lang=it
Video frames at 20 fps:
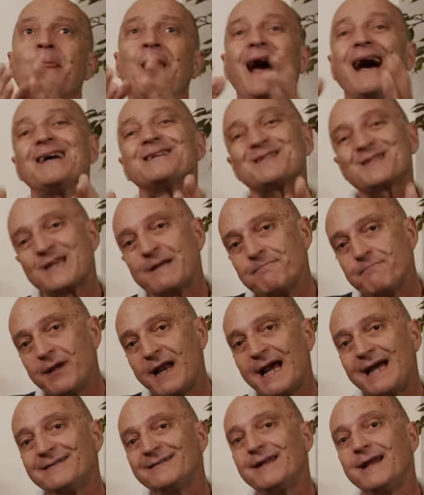
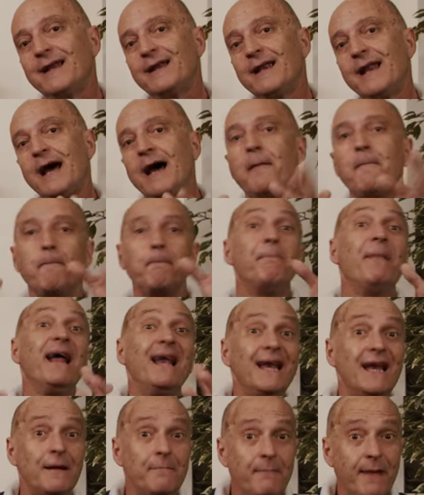assemblati alla
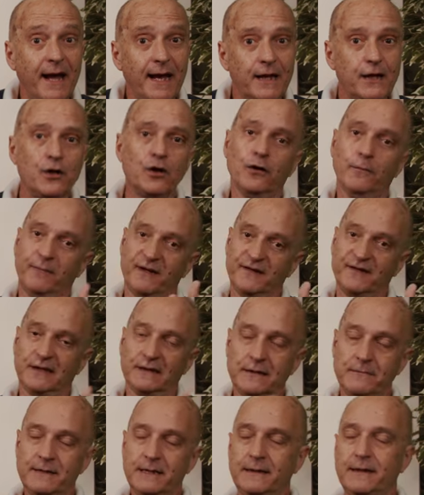belle e meglio,
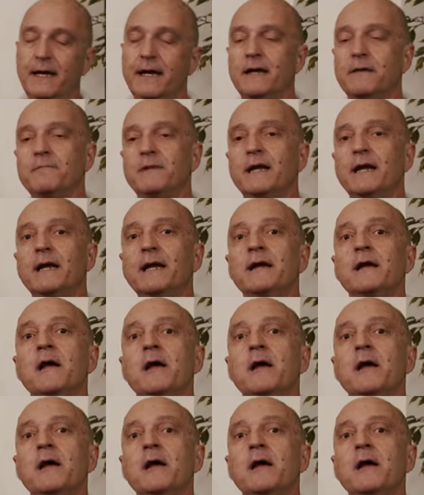passatemi il termine,